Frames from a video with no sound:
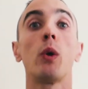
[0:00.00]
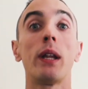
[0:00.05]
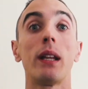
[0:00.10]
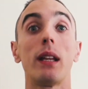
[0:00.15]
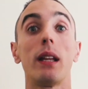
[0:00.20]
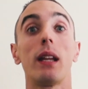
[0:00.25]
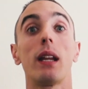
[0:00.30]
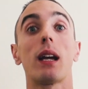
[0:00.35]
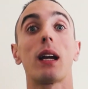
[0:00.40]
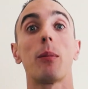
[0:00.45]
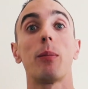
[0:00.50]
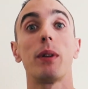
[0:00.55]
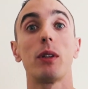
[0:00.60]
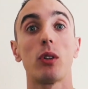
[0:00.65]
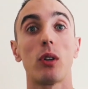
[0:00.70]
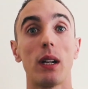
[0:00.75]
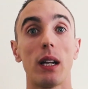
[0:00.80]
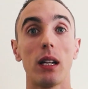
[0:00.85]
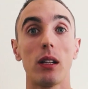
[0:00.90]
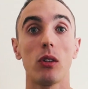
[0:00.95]
Quindi
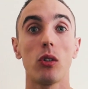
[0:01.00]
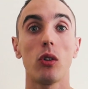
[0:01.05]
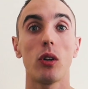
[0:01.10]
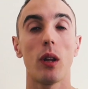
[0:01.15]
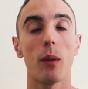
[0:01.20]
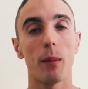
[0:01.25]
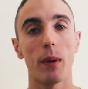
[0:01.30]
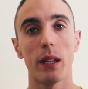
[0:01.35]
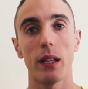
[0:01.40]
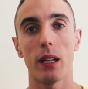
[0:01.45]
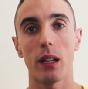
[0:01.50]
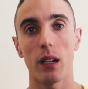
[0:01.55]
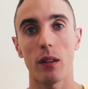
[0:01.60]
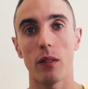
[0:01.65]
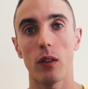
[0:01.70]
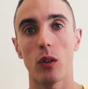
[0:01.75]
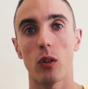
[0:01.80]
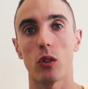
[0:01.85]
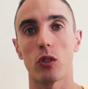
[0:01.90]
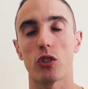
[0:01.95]
ricapitolando in maniera
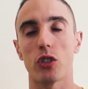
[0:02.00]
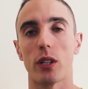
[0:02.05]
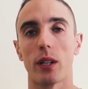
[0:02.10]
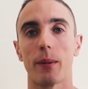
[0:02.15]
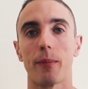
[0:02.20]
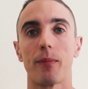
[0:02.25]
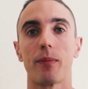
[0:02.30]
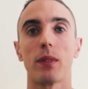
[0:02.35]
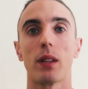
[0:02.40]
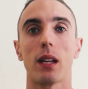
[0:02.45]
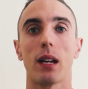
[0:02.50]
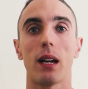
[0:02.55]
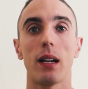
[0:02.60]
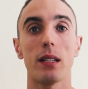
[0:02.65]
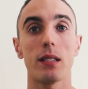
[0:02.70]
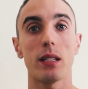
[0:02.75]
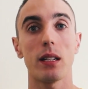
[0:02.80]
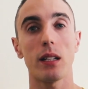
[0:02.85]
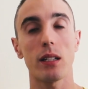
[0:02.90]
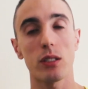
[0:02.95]
veloce,
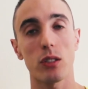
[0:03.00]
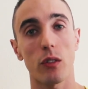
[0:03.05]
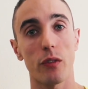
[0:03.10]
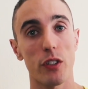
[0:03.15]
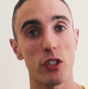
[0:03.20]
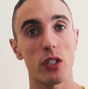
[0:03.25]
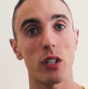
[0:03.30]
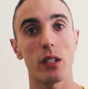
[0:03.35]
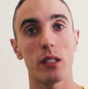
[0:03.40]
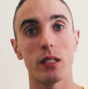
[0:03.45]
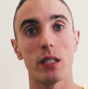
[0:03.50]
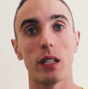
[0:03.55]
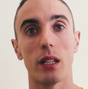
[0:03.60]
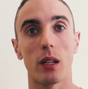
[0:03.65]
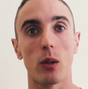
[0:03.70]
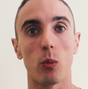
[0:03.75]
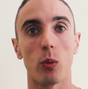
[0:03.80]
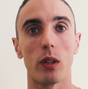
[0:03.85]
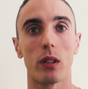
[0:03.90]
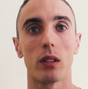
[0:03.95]
Calisthenics Official
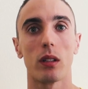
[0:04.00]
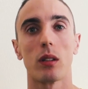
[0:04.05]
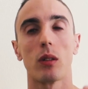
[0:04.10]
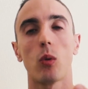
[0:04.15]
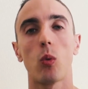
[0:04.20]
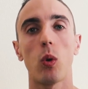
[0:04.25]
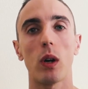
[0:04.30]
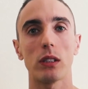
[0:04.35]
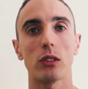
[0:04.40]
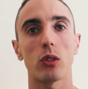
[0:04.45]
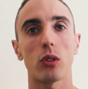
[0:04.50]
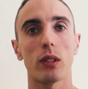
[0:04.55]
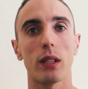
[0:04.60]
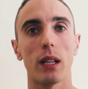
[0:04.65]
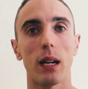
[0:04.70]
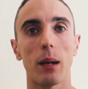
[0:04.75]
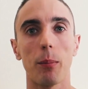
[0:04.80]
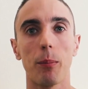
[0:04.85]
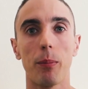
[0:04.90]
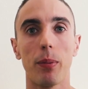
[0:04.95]
Circuit 4
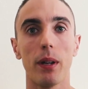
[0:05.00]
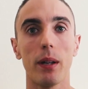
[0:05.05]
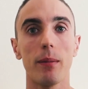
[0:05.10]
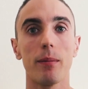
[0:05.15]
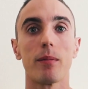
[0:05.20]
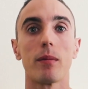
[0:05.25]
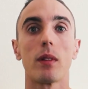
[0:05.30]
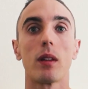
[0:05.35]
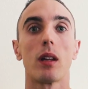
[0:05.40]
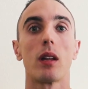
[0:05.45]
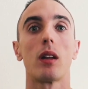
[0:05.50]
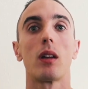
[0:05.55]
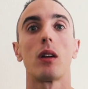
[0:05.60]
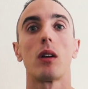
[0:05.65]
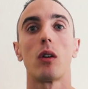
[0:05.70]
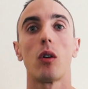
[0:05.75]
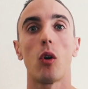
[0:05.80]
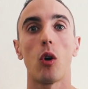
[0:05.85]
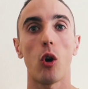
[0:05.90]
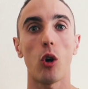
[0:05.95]
tappe,
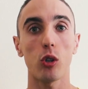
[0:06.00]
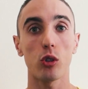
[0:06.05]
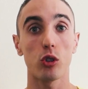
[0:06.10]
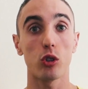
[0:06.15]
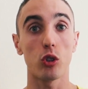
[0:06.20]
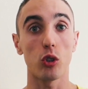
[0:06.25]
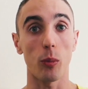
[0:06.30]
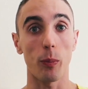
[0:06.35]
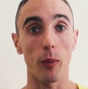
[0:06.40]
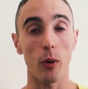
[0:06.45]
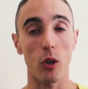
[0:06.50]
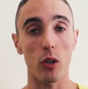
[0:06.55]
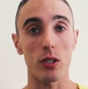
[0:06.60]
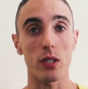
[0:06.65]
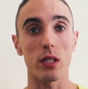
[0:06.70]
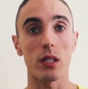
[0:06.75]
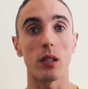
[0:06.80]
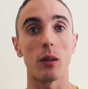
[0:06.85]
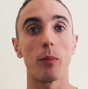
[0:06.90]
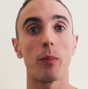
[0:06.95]
8
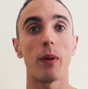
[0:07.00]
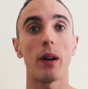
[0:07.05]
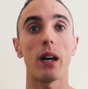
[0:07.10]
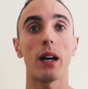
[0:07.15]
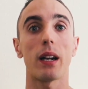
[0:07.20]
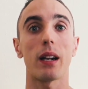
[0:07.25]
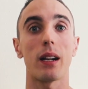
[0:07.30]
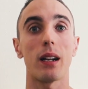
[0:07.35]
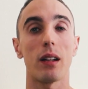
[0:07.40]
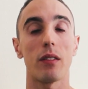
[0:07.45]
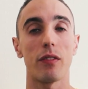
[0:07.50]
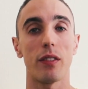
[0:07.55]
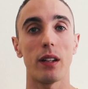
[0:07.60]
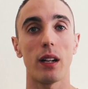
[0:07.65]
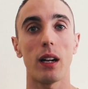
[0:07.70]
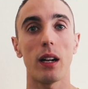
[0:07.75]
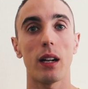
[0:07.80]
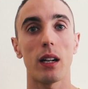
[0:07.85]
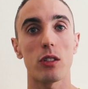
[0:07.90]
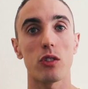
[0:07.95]
posti per la
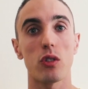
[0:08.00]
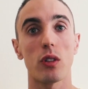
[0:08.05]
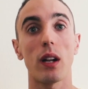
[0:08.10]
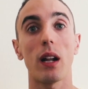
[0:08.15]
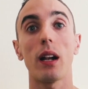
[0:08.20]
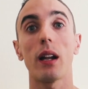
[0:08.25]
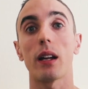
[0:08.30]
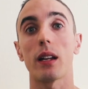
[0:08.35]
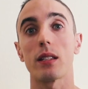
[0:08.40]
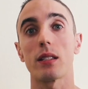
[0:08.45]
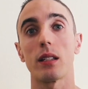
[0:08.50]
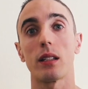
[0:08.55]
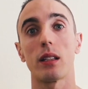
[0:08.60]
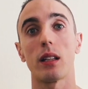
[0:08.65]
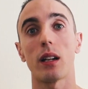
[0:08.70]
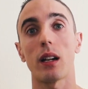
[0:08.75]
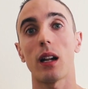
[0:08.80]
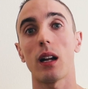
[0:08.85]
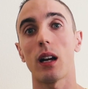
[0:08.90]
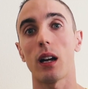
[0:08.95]
finale nazionale che si
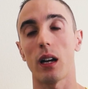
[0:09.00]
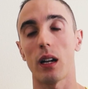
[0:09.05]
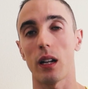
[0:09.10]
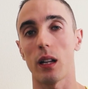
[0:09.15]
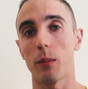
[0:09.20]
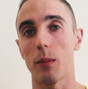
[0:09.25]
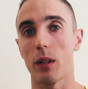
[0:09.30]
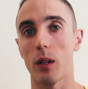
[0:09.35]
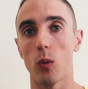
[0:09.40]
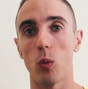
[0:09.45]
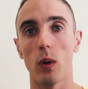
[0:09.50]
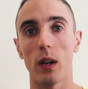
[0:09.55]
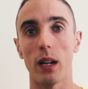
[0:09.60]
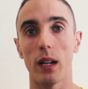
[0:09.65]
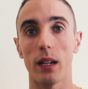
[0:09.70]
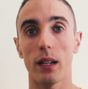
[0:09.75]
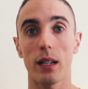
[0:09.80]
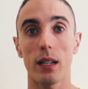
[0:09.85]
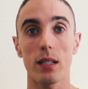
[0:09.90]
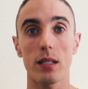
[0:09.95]
terrà a Rimini
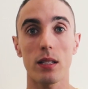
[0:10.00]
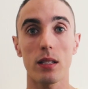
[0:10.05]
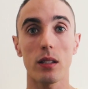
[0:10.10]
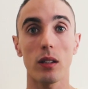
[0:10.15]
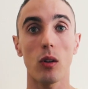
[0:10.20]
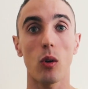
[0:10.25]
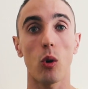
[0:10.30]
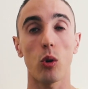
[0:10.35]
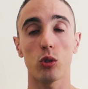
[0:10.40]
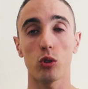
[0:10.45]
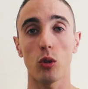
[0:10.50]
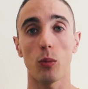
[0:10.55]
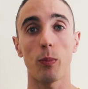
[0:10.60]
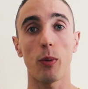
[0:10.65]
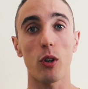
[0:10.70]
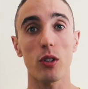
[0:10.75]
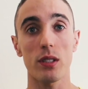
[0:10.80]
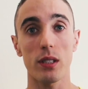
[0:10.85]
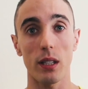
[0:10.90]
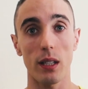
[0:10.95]
Wellness, 8
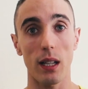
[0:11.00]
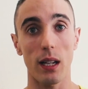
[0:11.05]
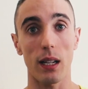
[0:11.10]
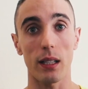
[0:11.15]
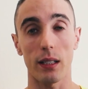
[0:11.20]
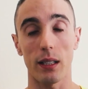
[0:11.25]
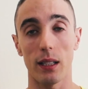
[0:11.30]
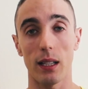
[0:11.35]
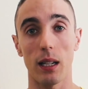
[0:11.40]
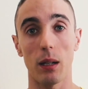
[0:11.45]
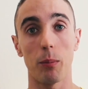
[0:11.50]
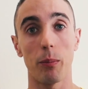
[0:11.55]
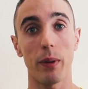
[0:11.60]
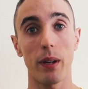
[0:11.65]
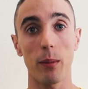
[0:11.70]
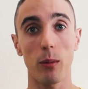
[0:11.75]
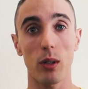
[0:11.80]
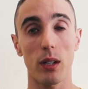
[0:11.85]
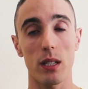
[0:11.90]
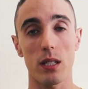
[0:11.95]
posti dati dal
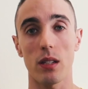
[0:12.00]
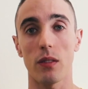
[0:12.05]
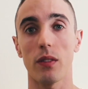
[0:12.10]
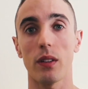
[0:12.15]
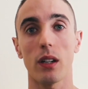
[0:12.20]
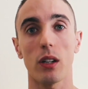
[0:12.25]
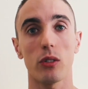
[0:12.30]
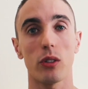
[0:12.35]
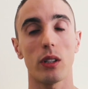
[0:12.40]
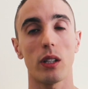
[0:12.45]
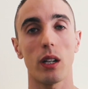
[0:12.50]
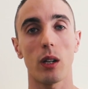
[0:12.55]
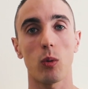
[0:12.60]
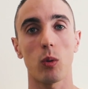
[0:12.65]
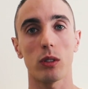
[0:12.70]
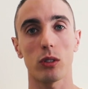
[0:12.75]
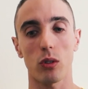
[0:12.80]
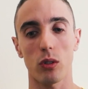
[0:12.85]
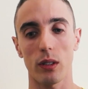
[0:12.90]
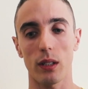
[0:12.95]
primo classificato delle
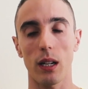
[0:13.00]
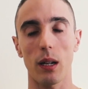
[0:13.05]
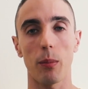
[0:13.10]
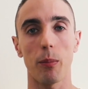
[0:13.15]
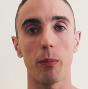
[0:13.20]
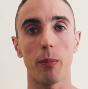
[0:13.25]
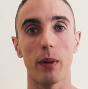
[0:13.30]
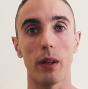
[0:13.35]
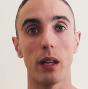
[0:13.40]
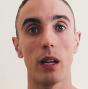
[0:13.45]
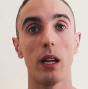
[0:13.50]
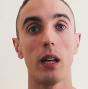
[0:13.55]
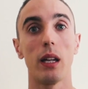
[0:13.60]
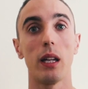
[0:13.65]
4 tappe,